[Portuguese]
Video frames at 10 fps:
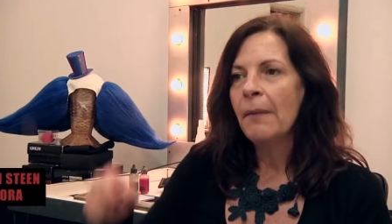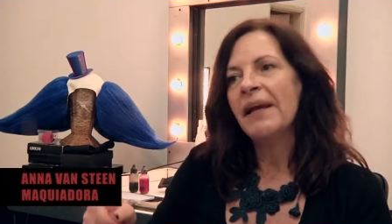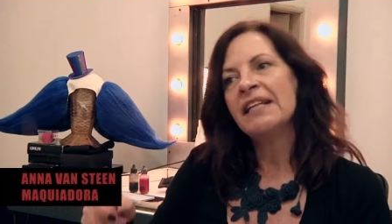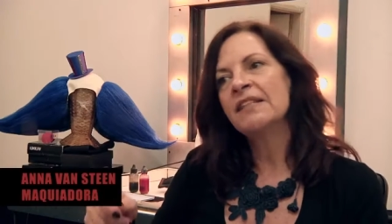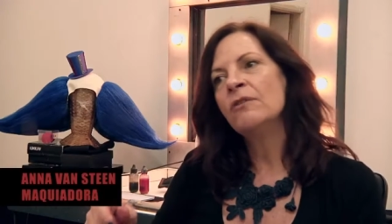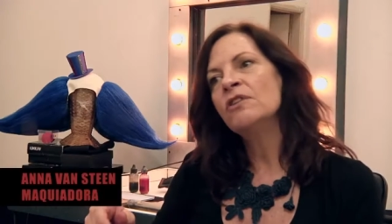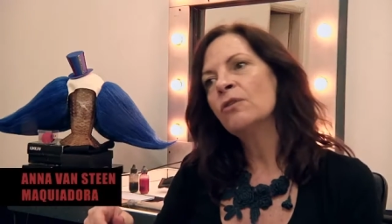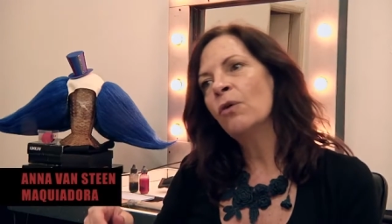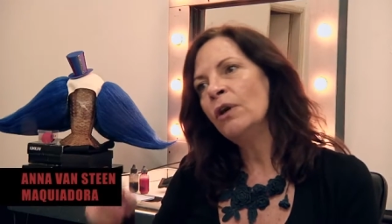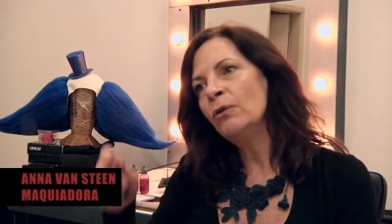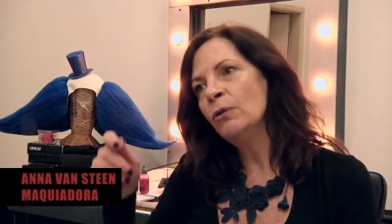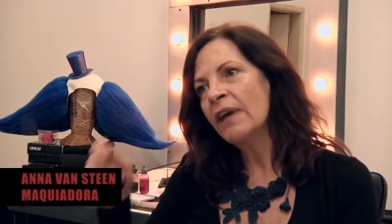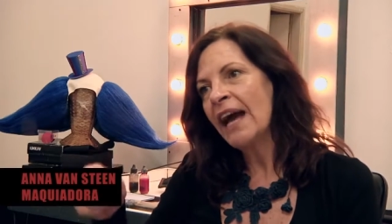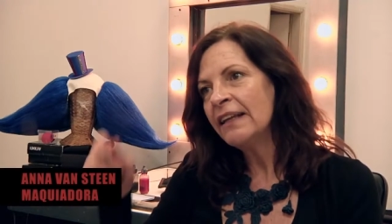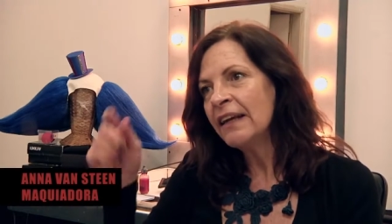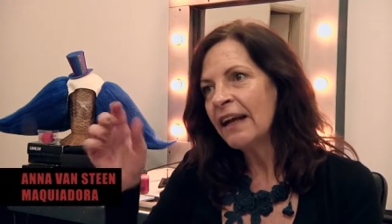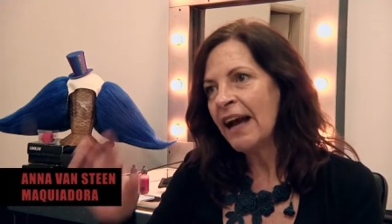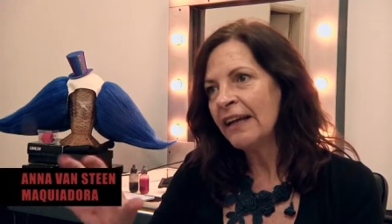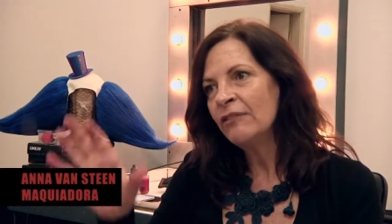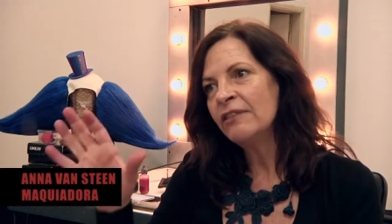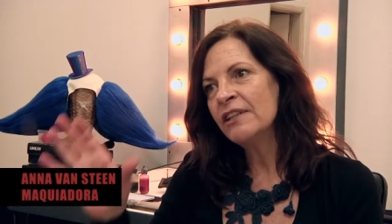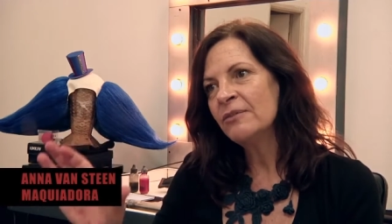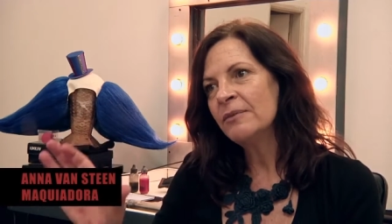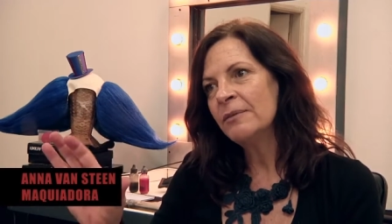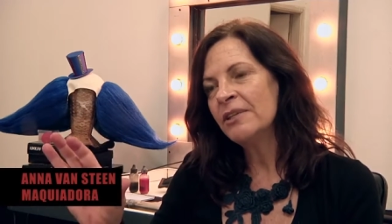Parece que eu escolho o lugar da cara do Vladimir